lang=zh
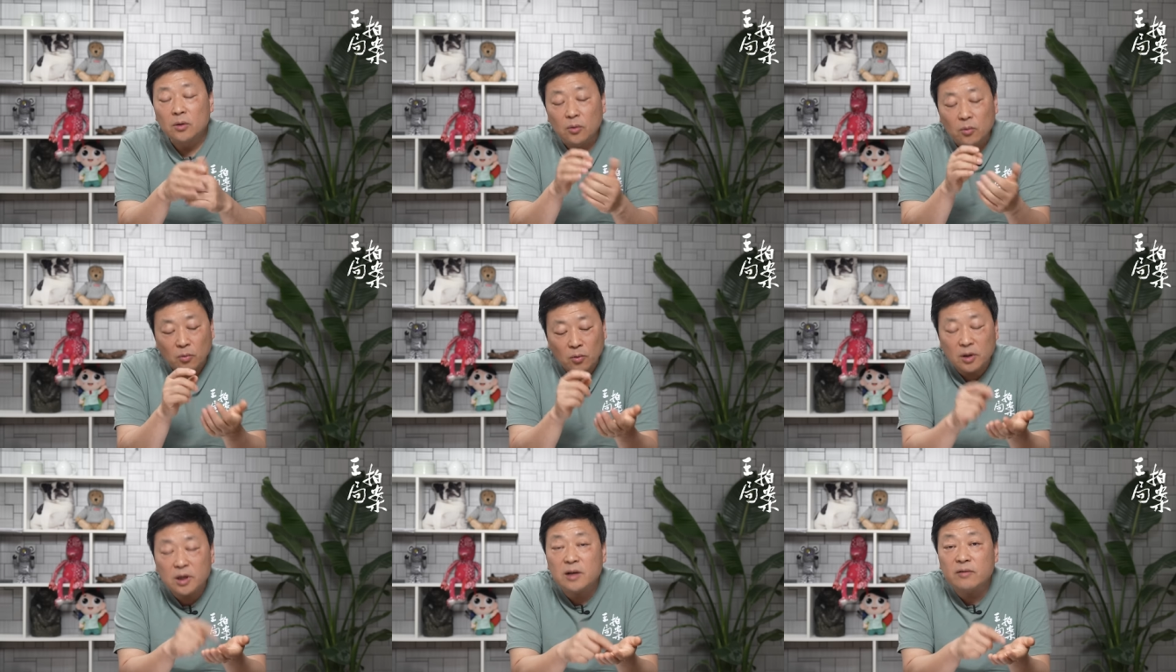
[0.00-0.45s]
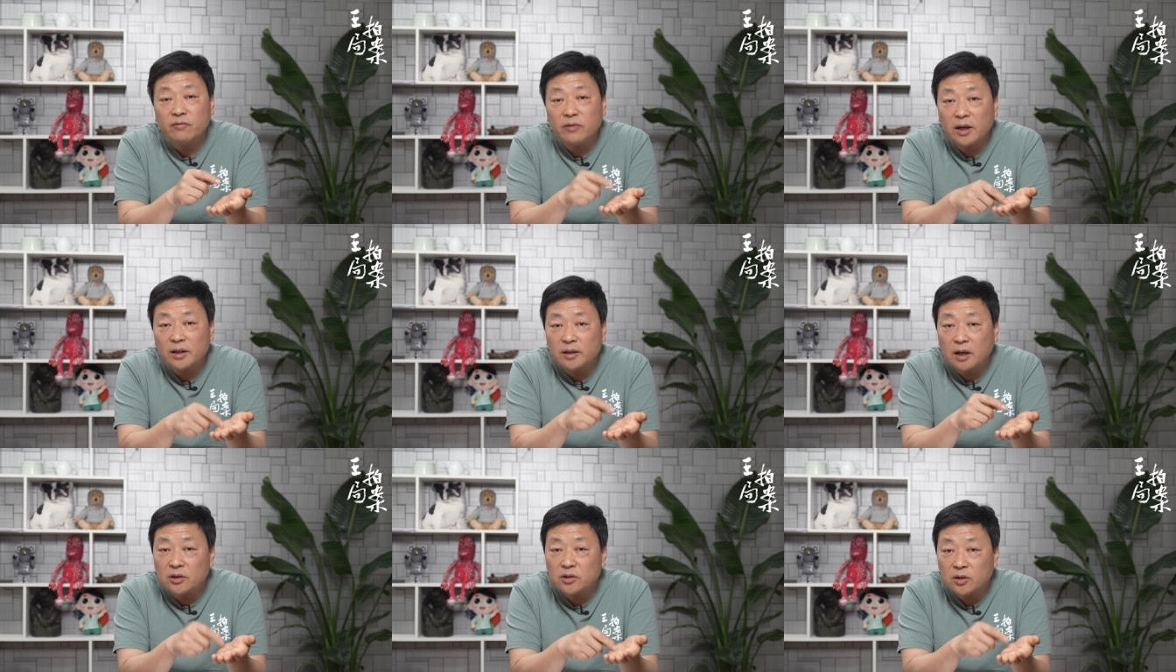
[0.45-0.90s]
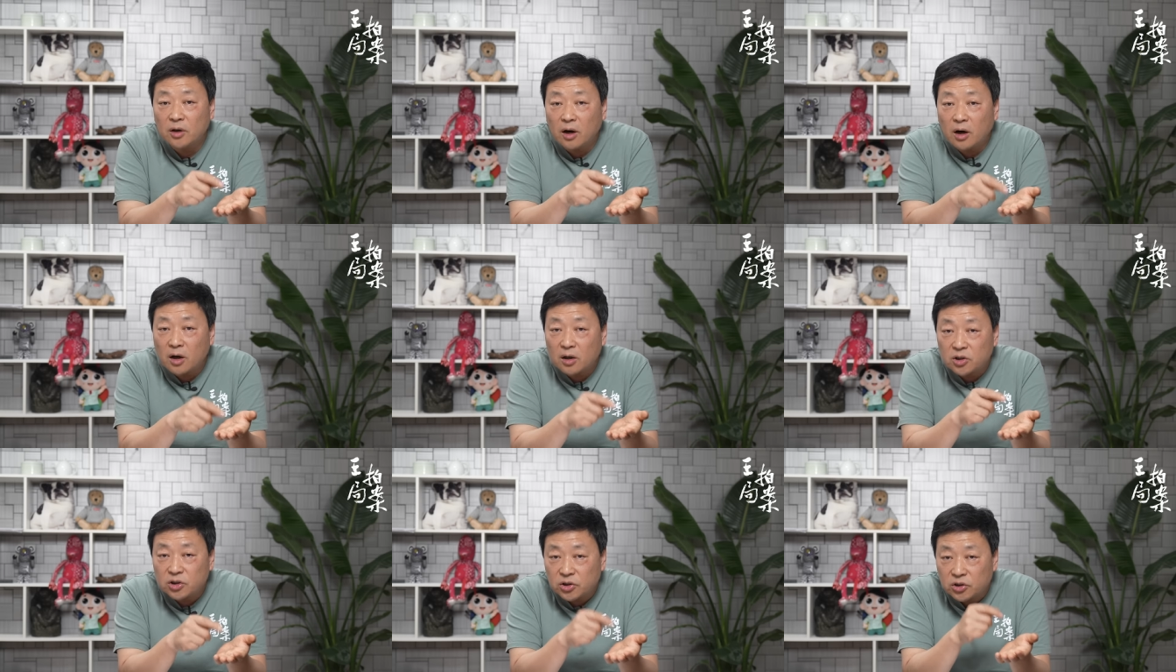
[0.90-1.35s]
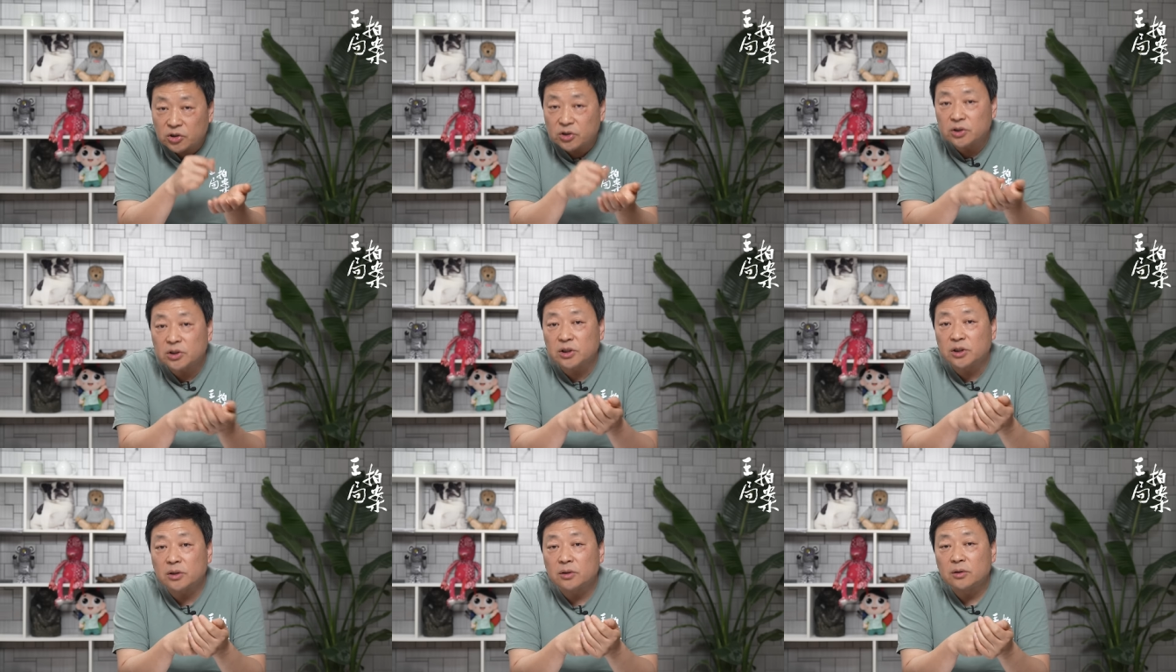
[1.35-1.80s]
我认为他是二十世
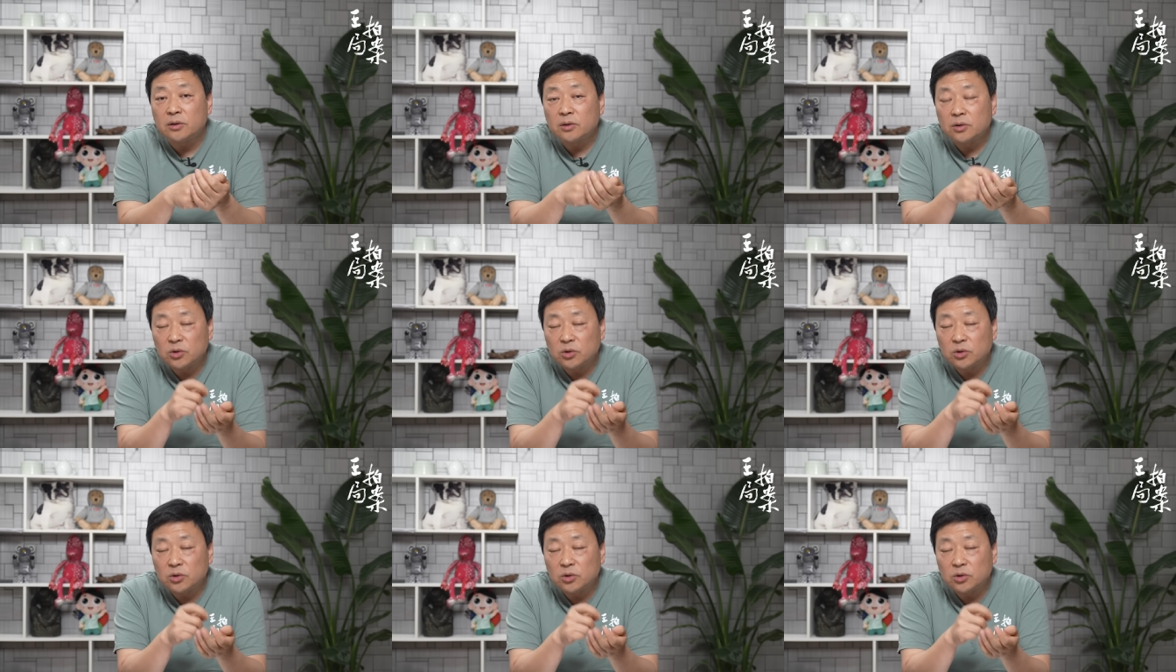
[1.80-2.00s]
纪